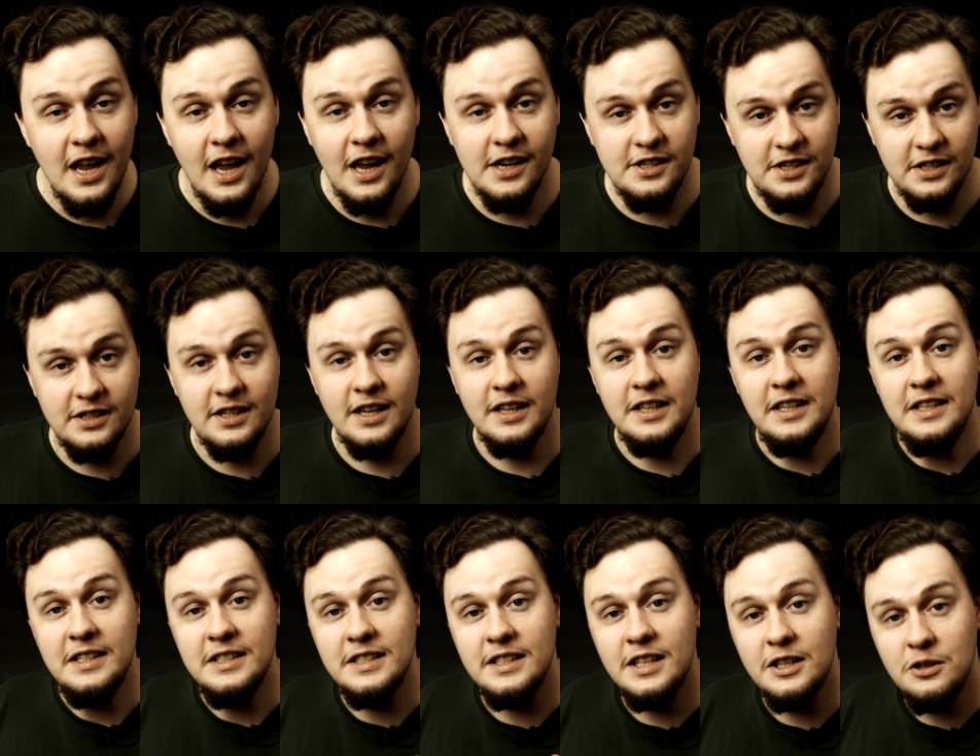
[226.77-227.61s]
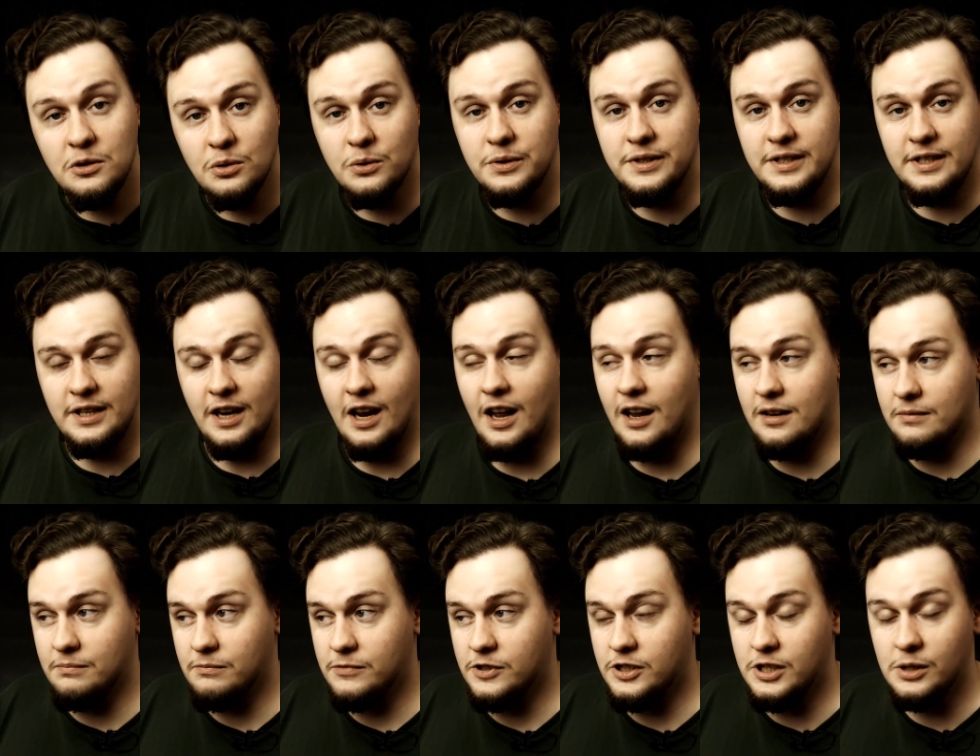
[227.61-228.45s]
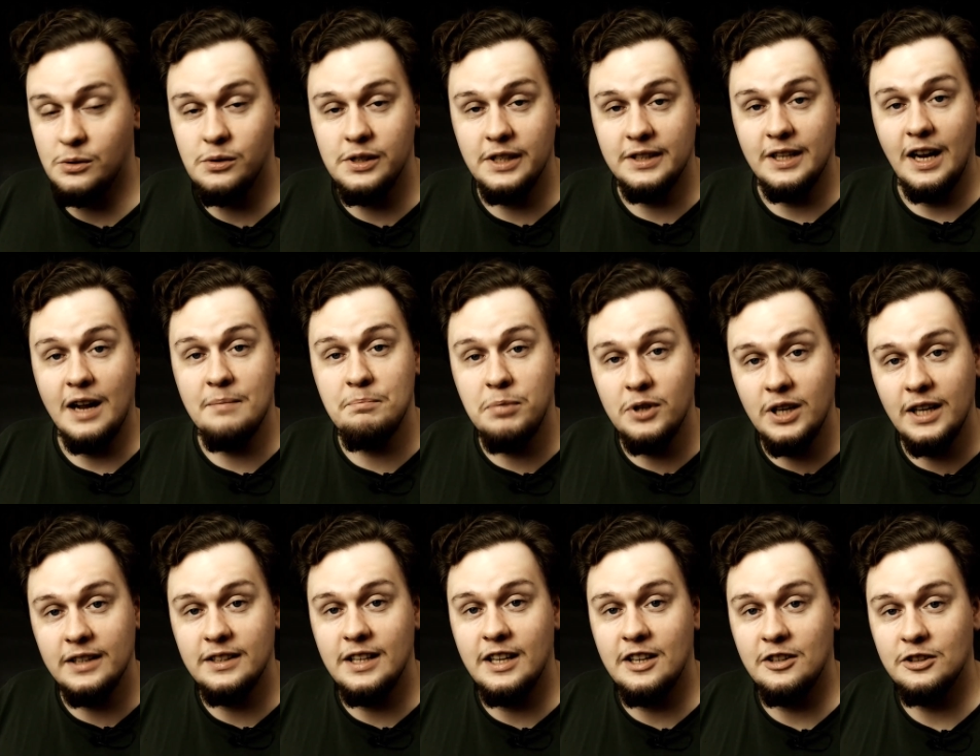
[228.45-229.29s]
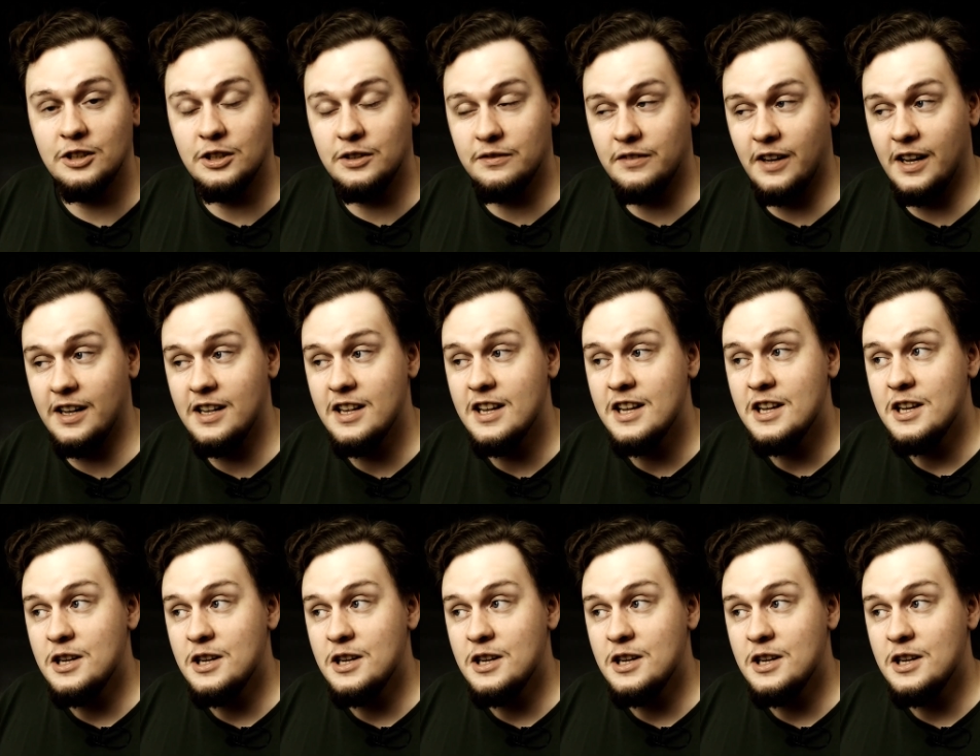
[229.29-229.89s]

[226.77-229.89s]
a żadna instytucja, szczególnie taka ponadnarodowa,